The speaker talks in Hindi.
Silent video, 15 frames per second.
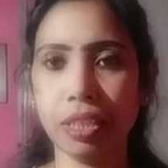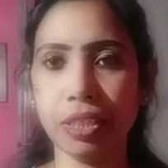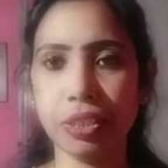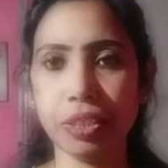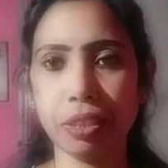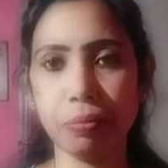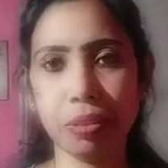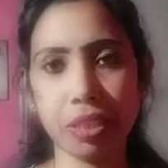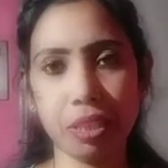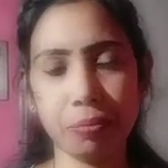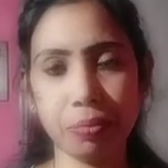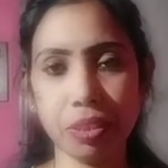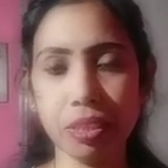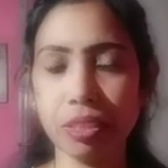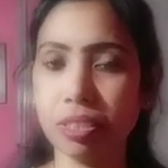इससे भी
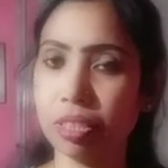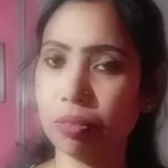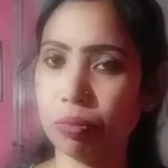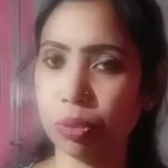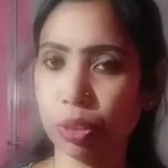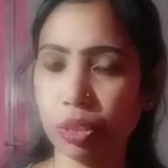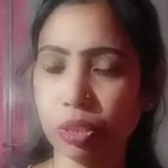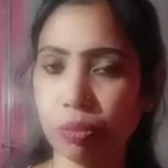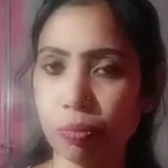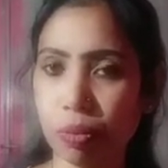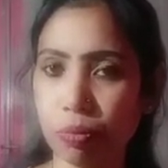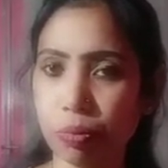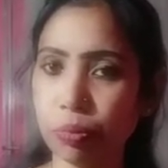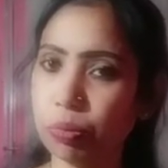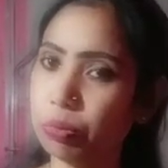आपके डब चेन की
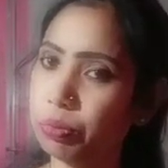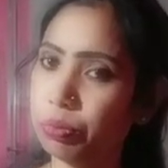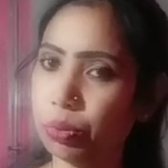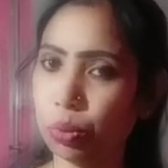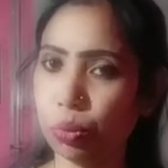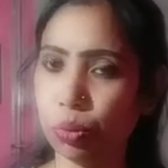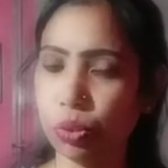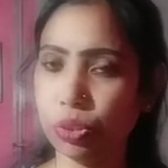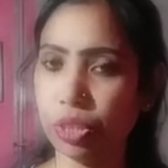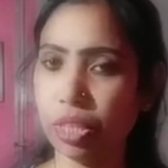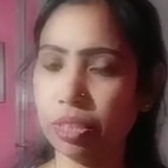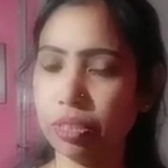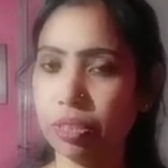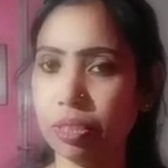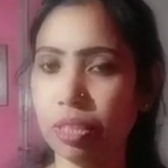प्रॉब्लम दूर हो
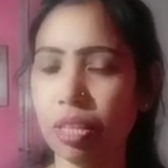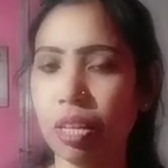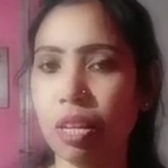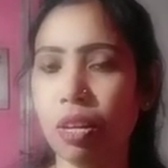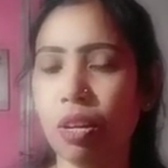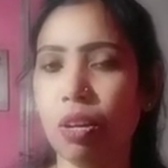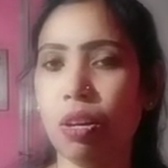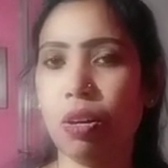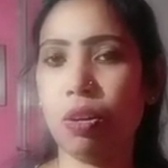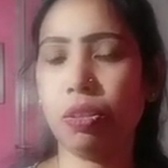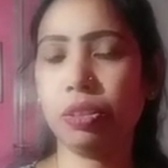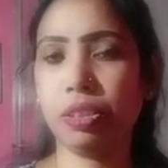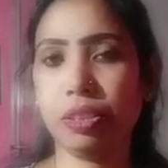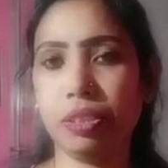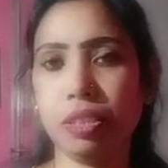जाएगी और
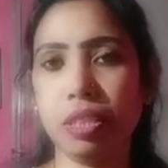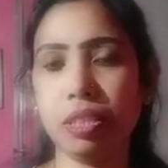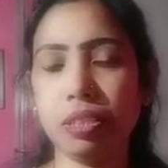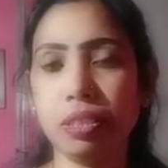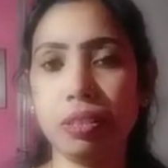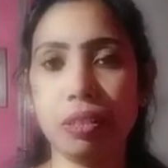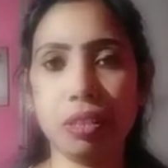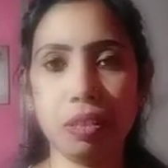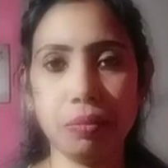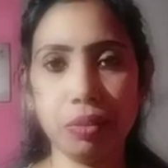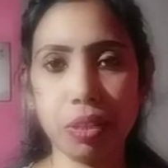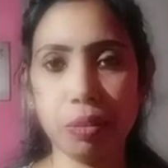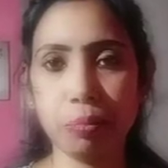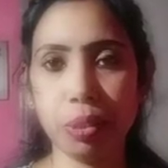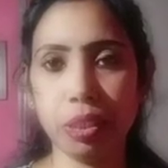तीसरा
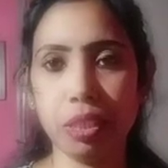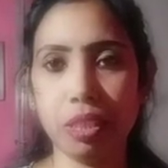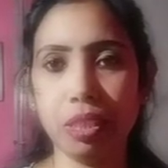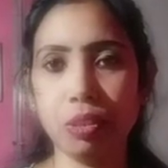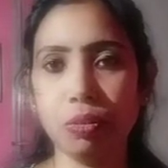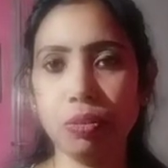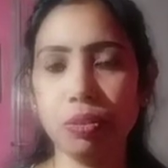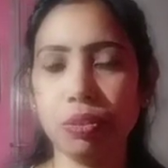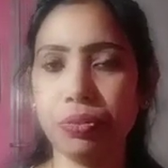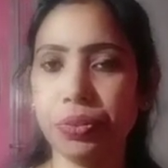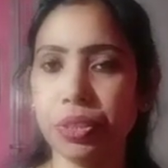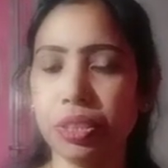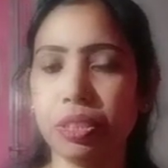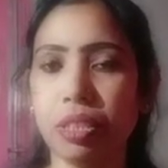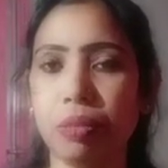व्यायाम बता रही हूँ
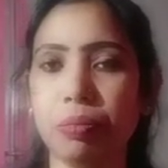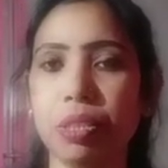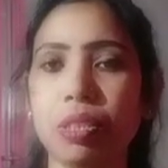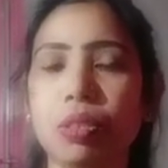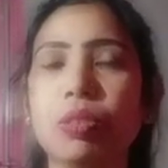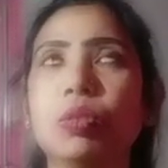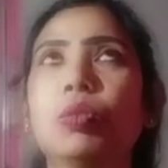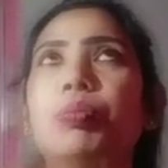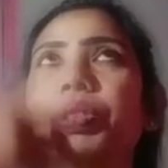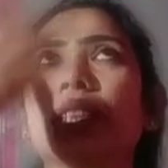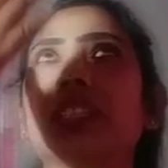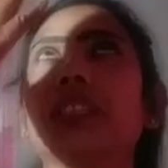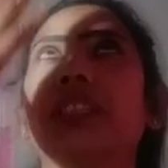जिसे हमें ऊपर की